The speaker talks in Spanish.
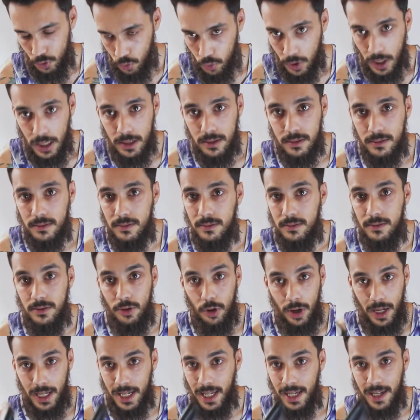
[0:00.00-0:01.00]
dura.
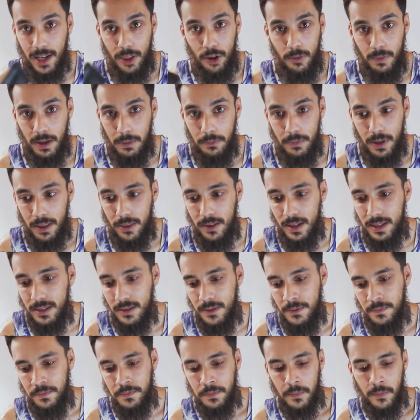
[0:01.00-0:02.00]
No le he cargado más
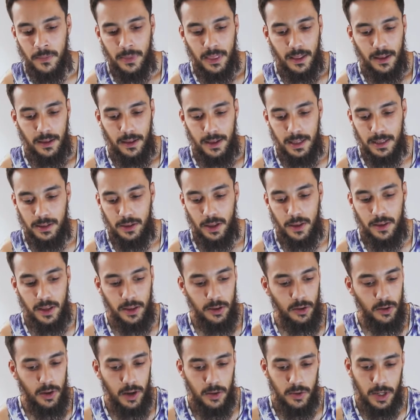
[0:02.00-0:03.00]
veces. Estoy
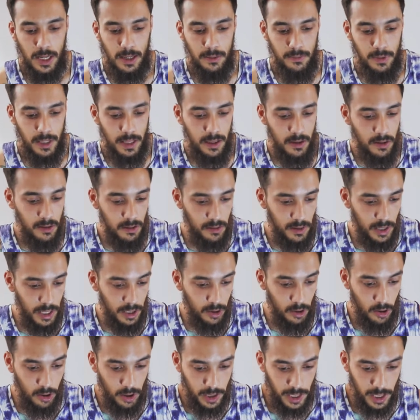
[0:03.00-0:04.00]
haciendo ahora el vídeo y
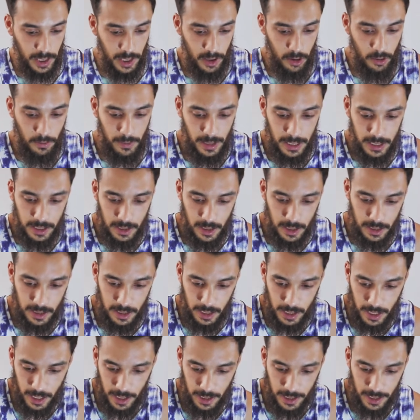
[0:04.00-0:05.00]
no lo he cargado más,
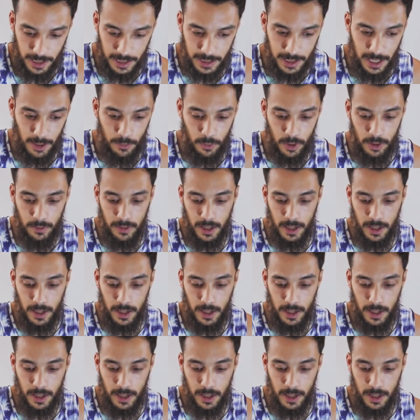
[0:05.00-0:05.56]
así que está muy